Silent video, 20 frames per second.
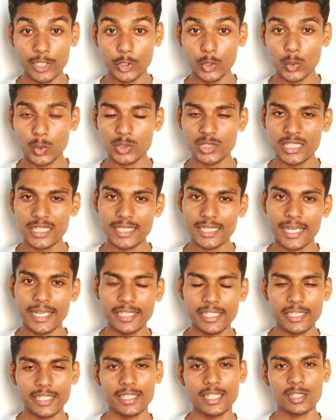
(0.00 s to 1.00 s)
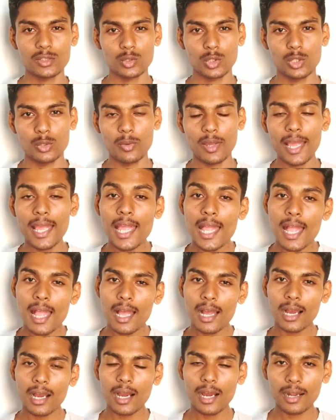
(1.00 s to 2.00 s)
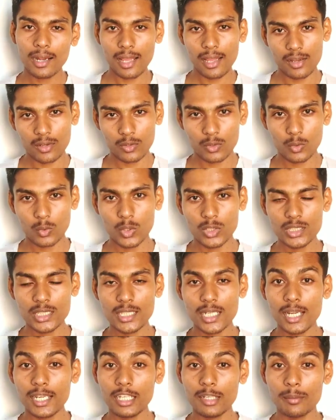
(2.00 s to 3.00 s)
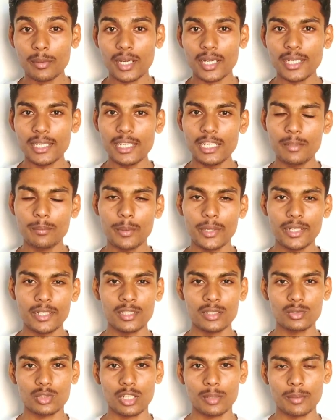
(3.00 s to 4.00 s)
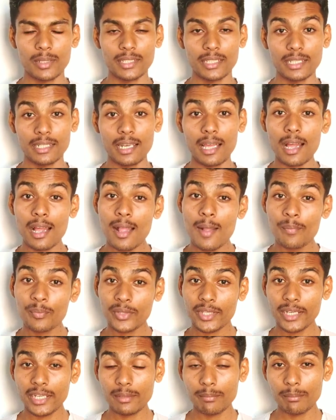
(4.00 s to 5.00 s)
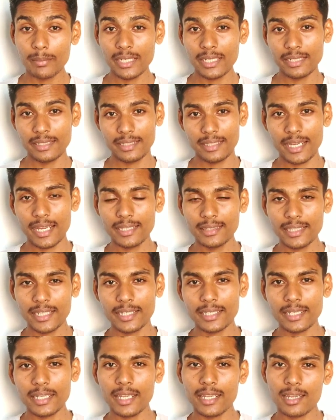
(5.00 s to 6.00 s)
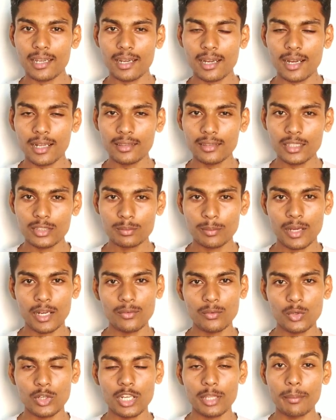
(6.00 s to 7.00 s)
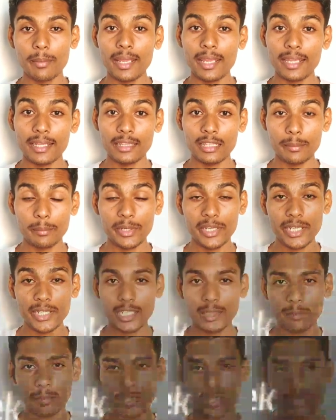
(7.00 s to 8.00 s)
ஹீலியோ ஜி நைன்டி டி தான் சொல்லுவேன் ஆனால் கொஞ்ச நாளைக்கு முன்னாடி லீக் போயிட்டு சொன்ன பார்த்தீங்களா ரெட்மி கே தேர்ட்டி அந்த ஸ்மார்ட் ஃபோன்லையுமே இந்த மீடியா டெக்